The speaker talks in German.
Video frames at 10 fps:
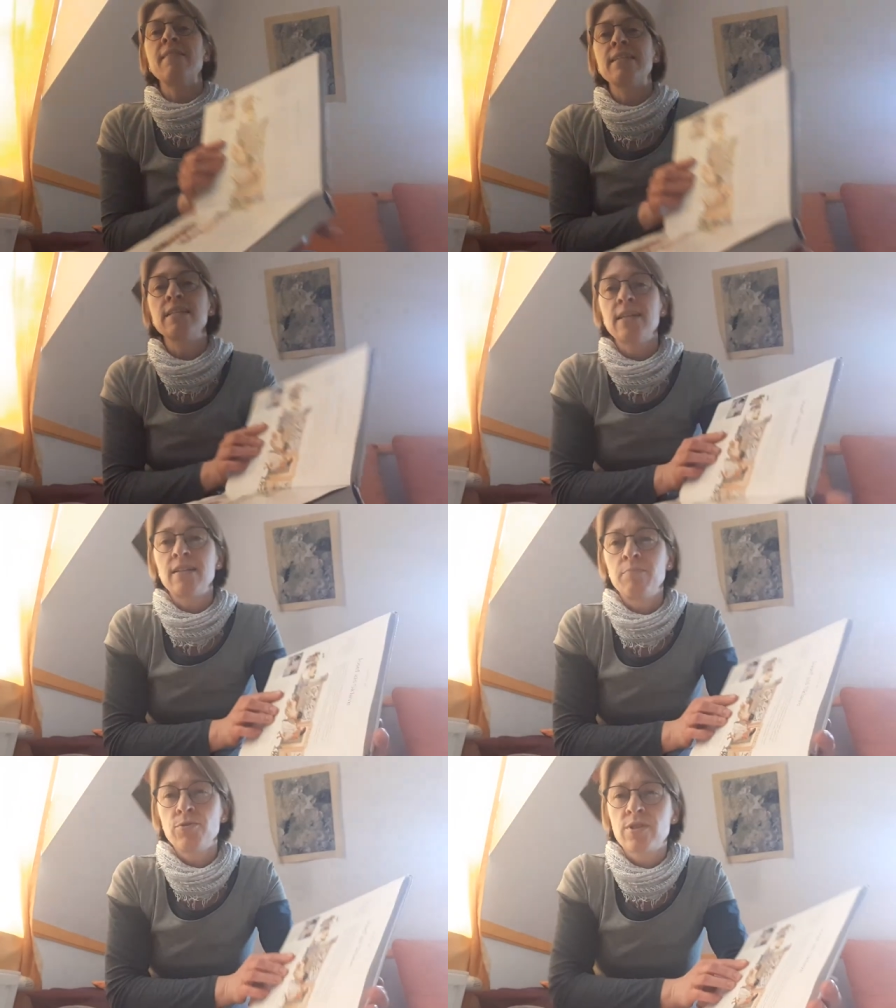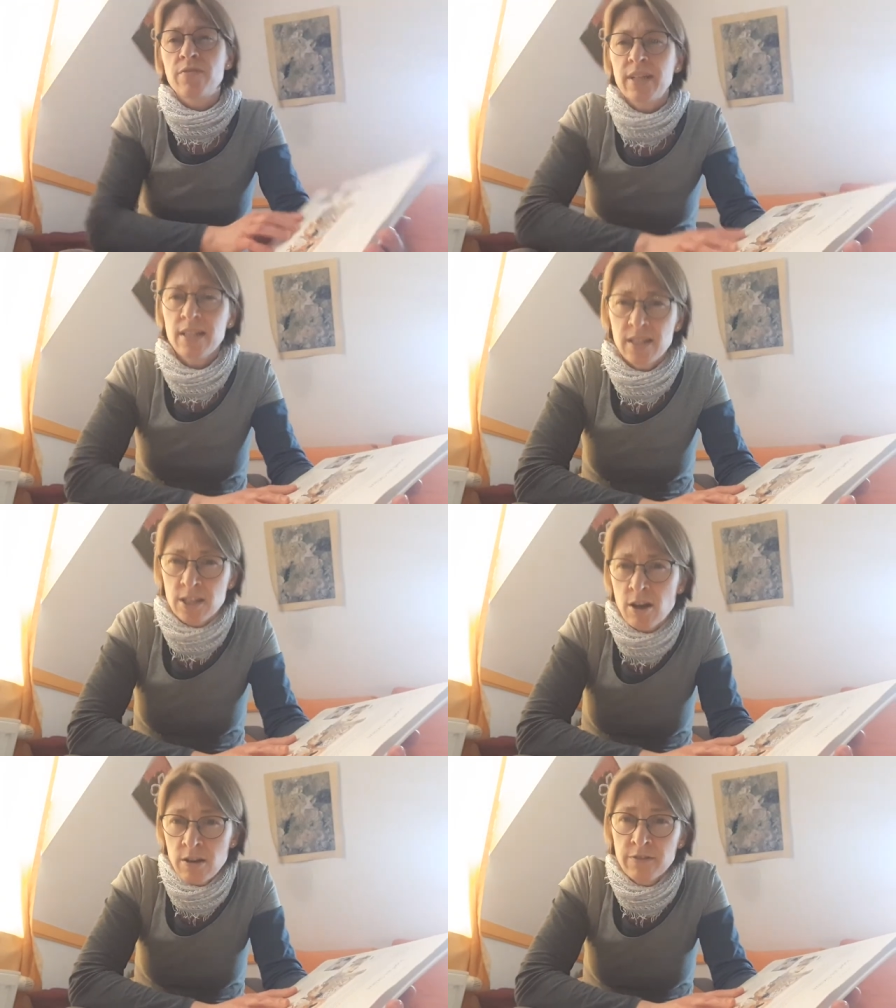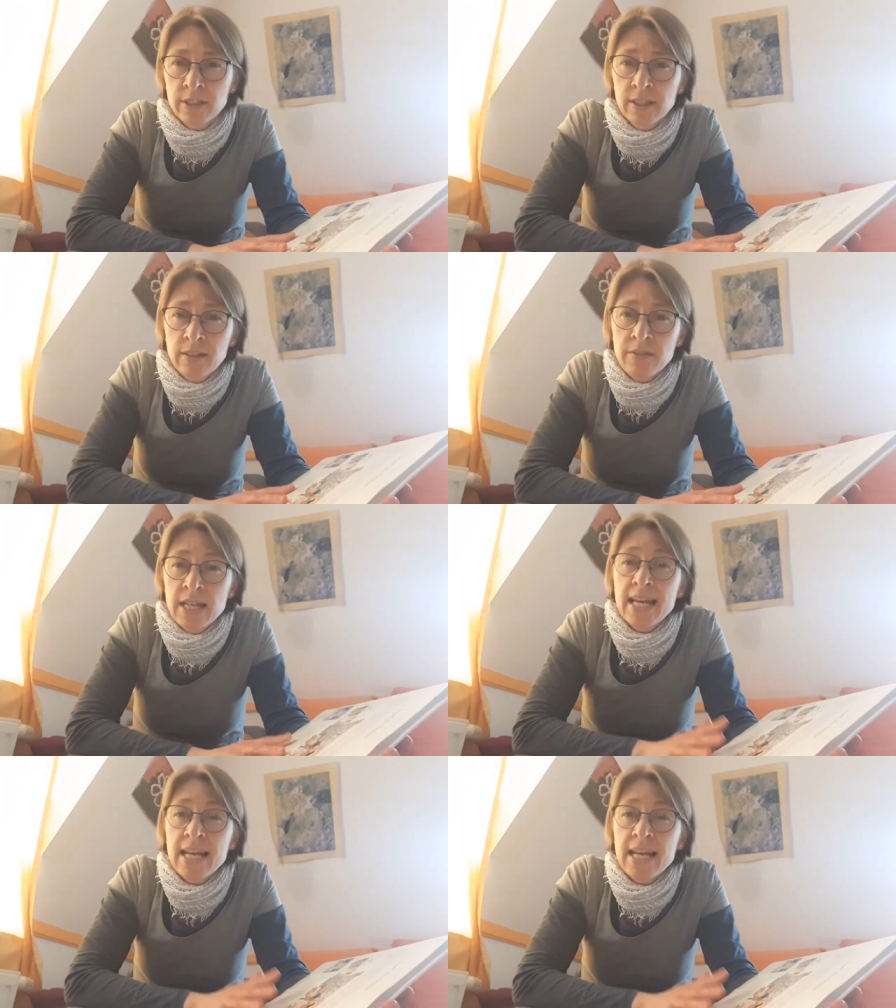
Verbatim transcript: ihr, was ich an dem Josef richtig toll finde?